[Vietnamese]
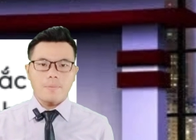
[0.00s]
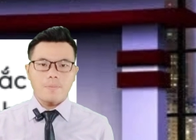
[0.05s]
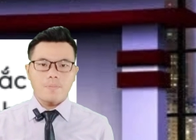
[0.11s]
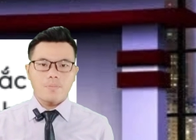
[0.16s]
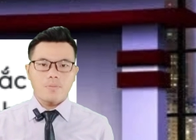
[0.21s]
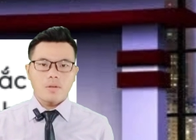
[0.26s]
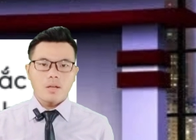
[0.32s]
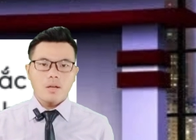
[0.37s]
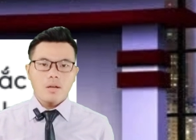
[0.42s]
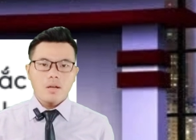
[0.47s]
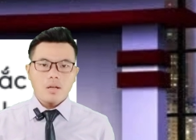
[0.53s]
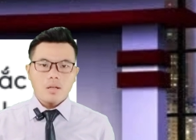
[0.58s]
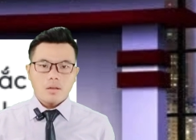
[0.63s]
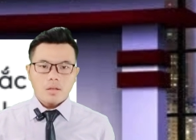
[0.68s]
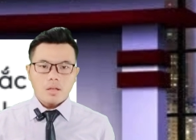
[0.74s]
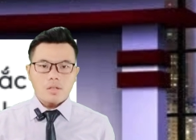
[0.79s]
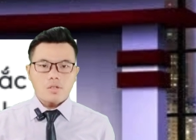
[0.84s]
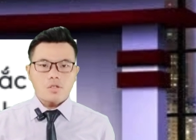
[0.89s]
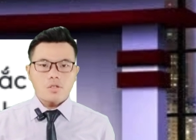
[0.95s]
độ o xiên
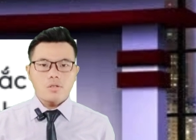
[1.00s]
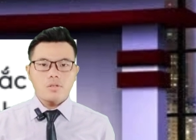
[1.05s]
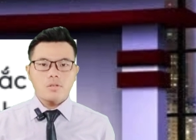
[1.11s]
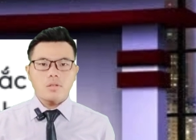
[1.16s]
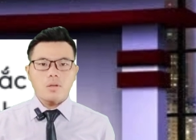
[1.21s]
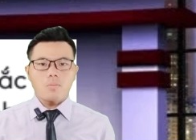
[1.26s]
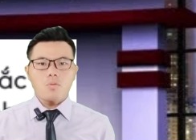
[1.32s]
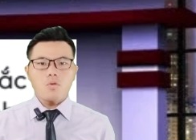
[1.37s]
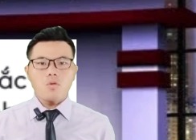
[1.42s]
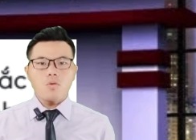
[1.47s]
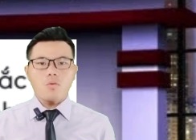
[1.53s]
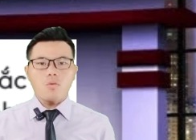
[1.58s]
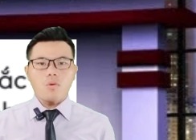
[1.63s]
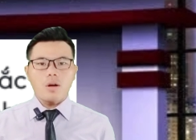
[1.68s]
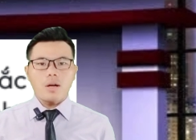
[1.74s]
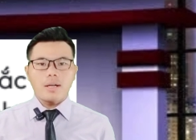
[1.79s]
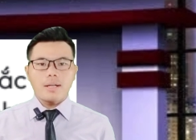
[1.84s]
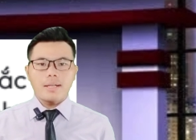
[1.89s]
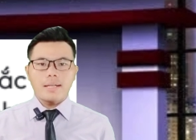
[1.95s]
của ý tết chào nhá là họ
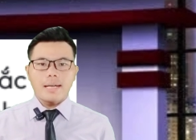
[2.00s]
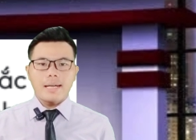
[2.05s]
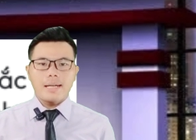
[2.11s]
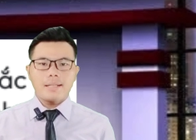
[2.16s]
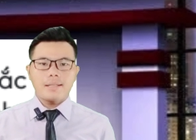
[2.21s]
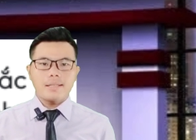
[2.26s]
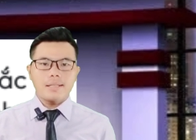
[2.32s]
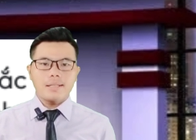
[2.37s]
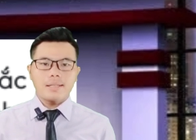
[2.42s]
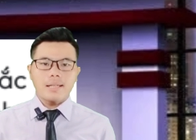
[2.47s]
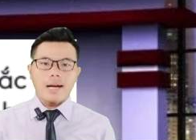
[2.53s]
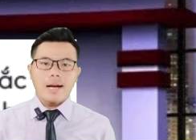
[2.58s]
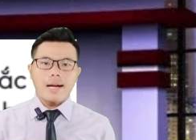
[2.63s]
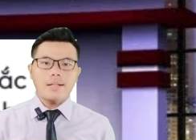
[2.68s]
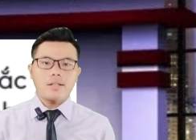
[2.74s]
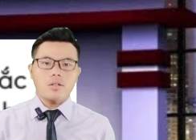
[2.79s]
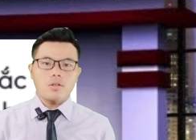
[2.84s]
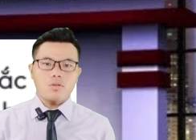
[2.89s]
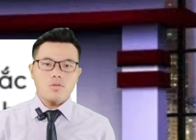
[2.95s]
uống rau chè một dĩ
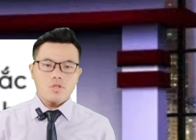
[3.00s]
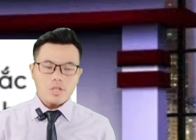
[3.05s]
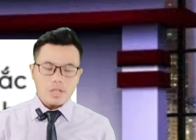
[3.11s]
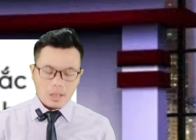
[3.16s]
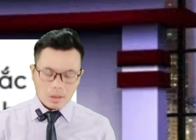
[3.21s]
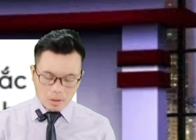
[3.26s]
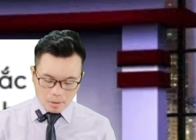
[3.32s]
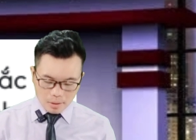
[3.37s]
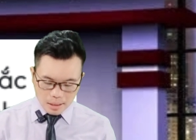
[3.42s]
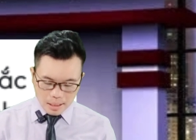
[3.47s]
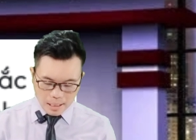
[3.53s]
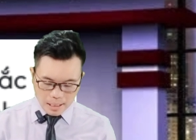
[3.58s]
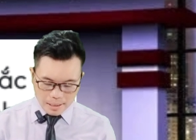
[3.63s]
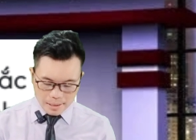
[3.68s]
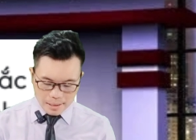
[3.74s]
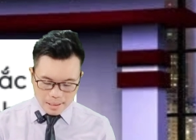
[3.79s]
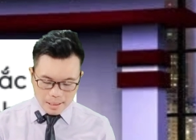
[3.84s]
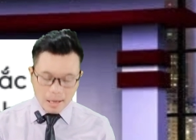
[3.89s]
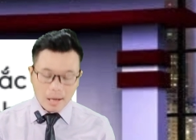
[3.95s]
thế gia
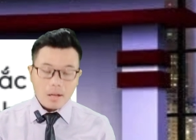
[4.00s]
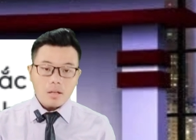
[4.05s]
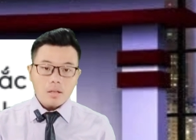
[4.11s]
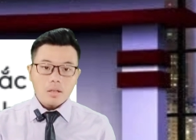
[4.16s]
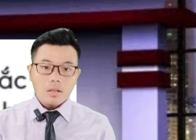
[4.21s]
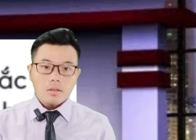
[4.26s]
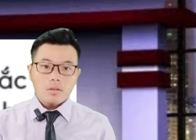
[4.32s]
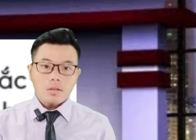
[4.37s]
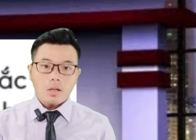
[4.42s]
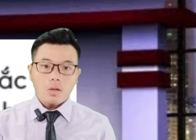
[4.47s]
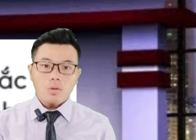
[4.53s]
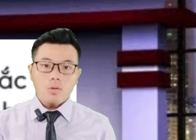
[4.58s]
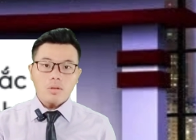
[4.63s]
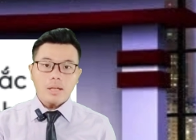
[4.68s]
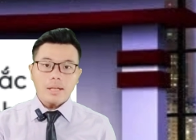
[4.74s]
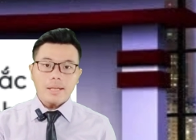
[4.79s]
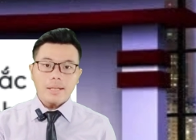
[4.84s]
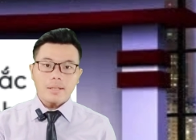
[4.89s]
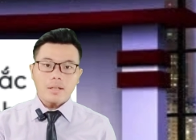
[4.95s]
đình đã xóa xử tôi
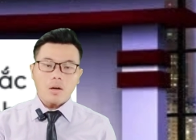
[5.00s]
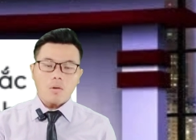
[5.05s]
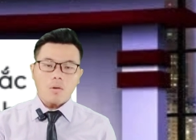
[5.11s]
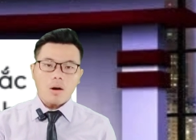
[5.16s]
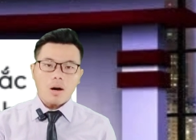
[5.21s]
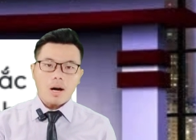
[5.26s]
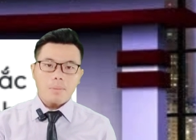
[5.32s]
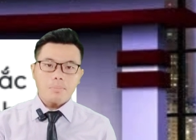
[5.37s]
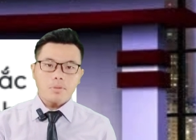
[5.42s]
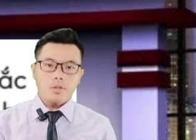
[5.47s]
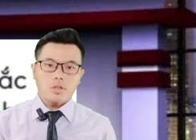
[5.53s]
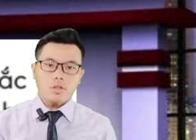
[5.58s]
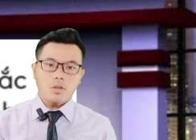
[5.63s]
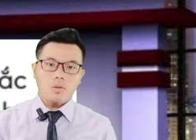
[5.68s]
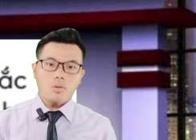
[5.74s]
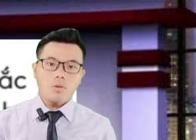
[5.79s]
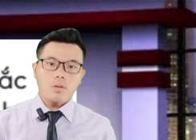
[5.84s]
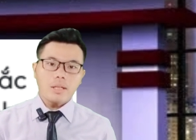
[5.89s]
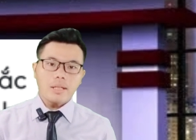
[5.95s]
cha tạo
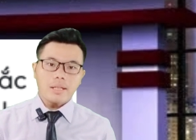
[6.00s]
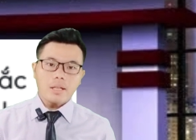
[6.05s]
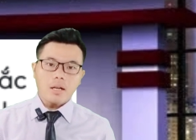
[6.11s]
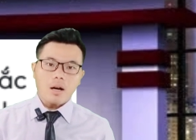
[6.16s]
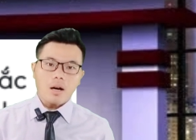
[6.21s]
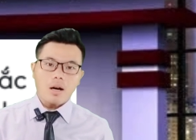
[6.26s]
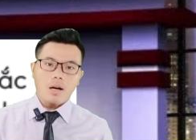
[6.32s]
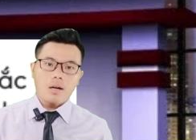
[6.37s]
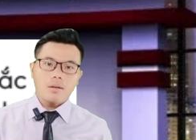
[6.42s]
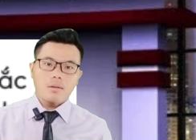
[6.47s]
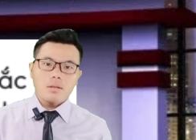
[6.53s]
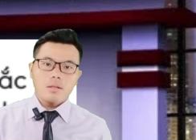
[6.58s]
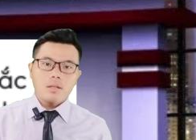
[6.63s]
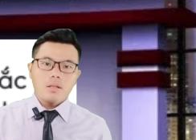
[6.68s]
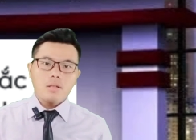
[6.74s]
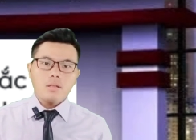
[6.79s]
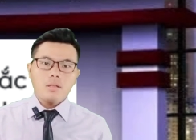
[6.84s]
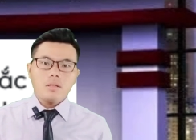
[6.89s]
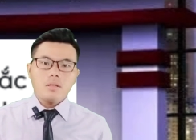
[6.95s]
cho cầu trâu
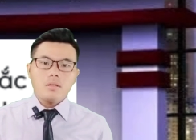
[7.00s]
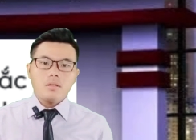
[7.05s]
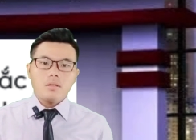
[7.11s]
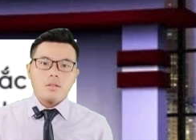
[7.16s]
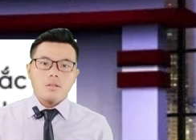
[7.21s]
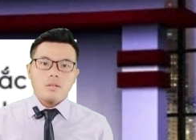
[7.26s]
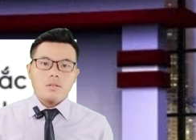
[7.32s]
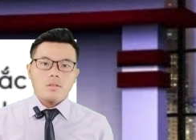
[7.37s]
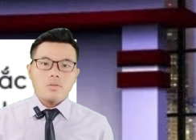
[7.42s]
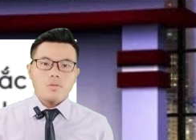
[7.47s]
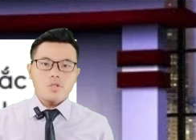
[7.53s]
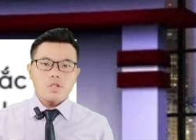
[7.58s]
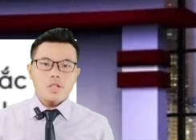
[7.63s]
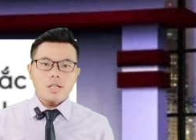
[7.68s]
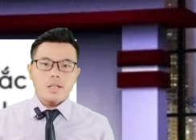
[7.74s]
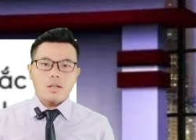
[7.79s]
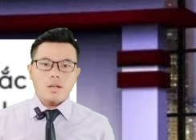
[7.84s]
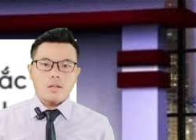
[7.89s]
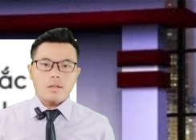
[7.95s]
lú tính
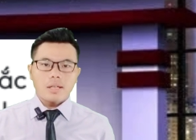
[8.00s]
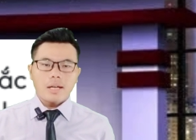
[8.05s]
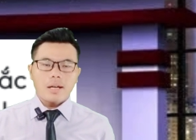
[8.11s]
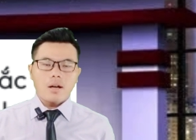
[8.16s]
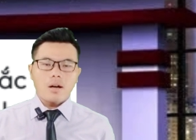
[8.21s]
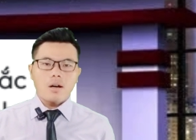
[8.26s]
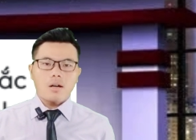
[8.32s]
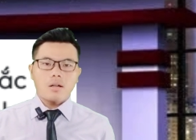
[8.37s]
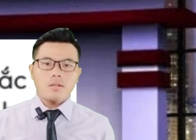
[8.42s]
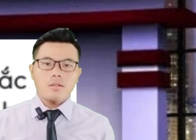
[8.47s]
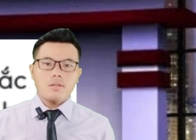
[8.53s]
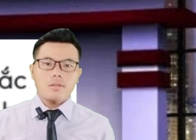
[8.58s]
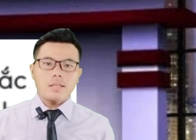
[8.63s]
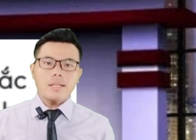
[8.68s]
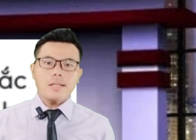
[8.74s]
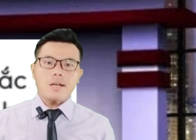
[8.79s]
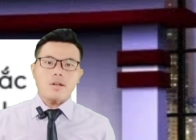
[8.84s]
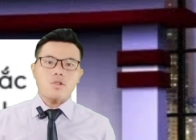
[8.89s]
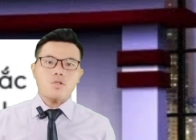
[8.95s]
nấu
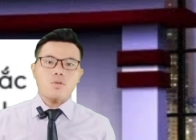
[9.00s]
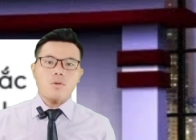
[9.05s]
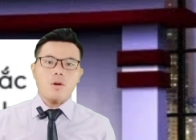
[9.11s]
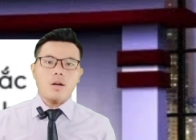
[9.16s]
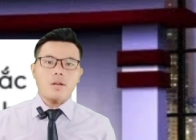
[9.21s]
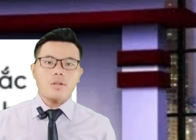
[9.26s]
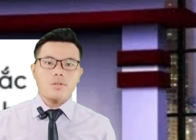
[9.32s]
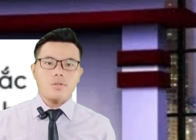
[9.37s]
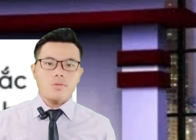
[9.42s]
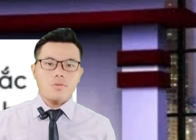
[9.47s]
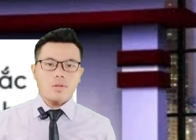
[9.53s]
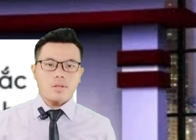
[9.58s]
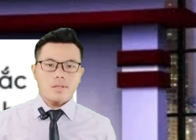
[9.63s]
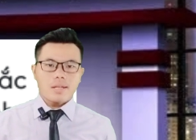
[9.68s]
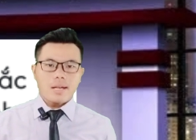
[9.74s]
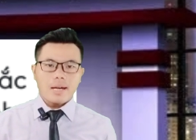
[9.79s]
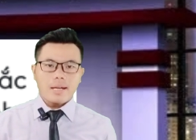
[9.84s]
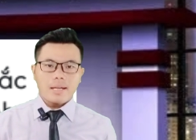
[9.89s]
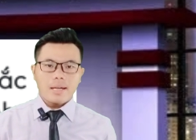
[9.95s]
thì gì một giờ
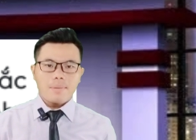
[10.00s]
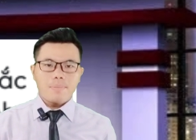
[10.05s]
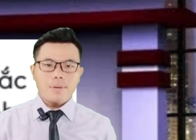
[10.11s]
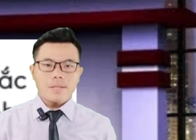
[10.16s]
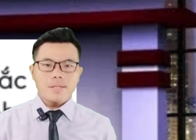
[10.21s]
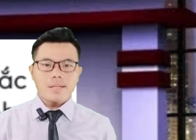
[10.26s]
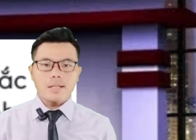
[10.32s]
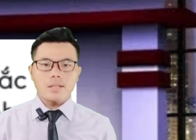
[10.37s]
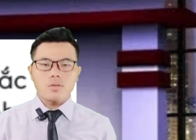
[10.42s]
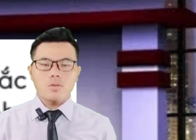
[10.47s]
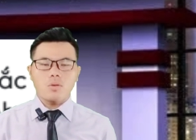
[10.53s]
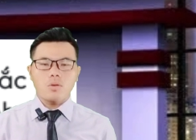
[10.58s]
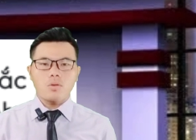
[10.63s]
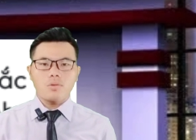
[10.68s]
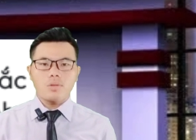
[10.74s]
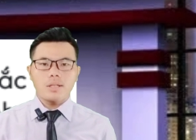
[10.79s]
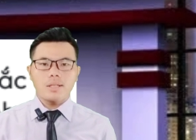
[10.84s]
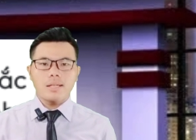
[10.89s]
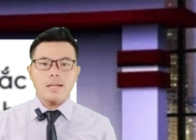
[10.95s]
lấy cầu trâu nấu
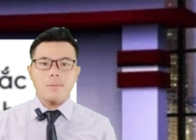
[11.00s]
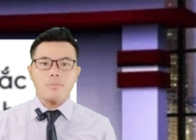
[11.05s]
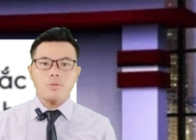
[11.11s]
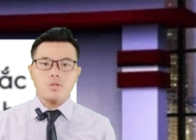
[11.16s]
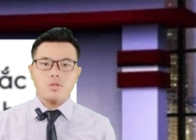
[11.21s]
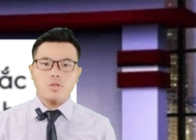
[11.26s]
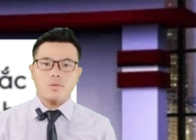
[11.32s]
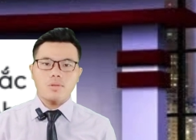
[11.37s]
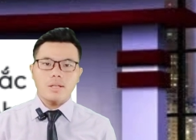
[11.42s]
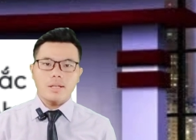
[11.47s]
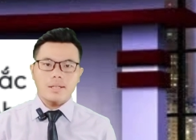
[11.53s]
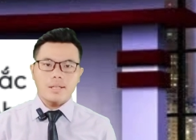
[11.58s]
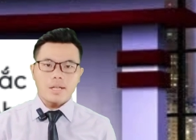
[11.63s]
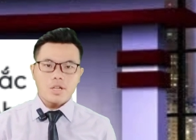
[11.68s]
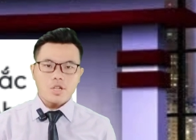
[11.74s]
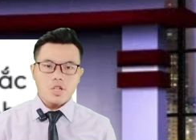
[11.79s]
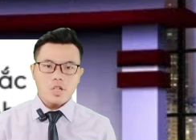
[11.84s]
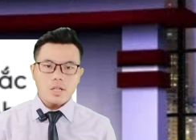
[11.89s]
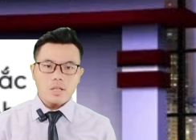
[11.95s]
tính
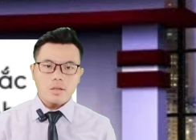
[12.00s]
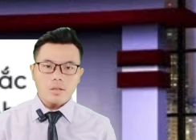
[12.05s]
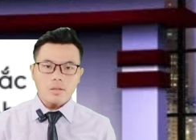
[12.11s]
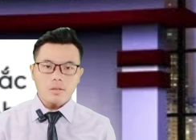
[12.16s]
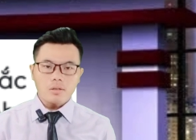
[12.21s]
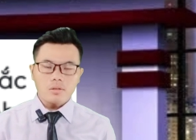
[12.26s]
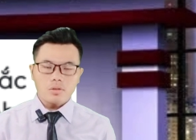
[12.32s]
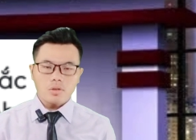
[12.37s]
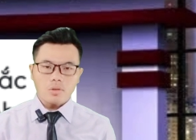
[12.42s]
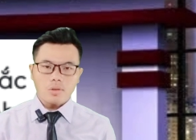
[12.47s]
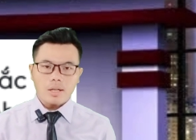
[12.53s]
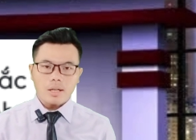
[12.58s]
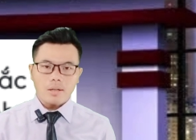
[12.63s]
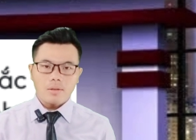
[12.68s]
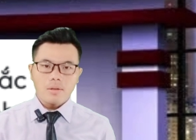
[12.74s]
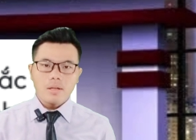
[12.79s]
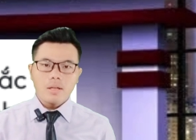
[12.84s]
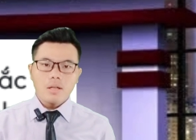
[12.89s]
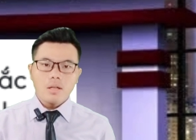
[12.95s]
nấu thì chua
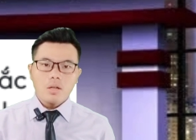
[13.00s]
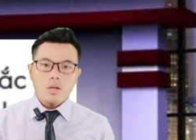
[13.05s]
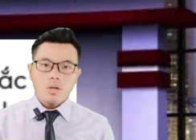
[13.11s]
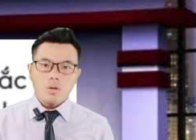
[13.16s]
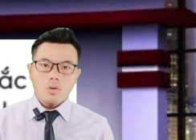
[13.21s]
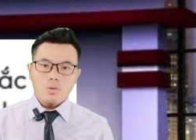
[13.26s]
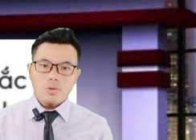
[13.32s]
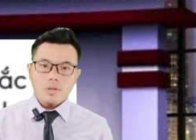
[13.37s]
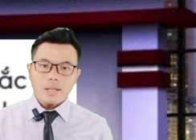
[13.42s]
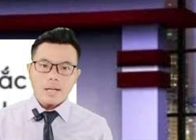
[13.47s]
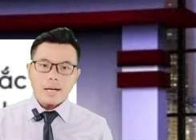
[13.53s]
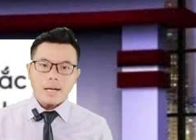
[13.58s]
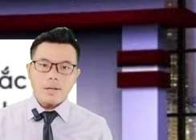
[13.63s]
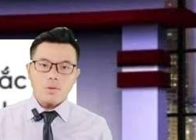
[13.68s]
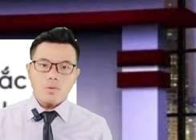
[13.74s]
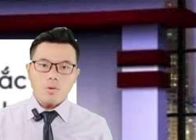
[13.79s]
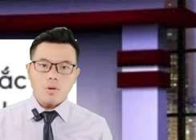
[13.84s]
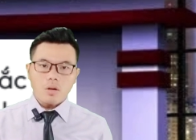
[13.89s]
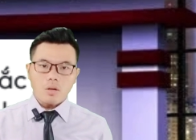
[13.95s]
tí chào nhá
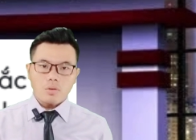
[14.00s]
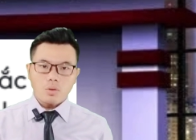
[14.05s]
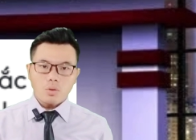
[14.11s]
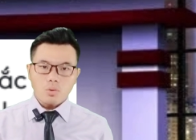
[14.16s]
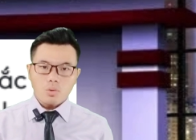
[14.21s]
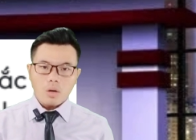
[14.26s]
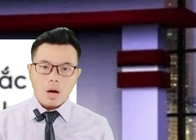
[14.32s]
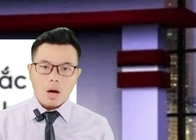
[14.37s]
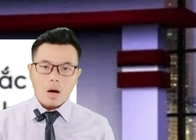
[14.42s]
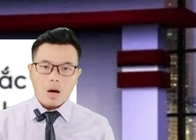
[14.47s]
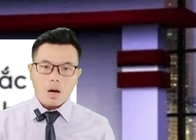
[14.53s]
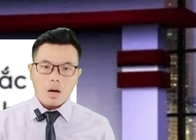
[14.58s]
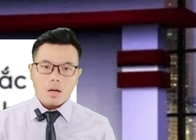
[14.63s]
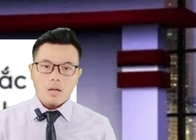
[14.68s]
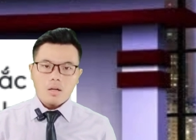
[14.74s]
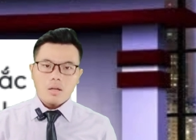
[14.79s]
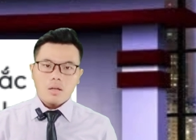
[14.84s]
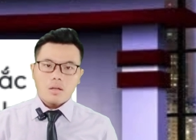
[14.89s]
là Lucy hả nó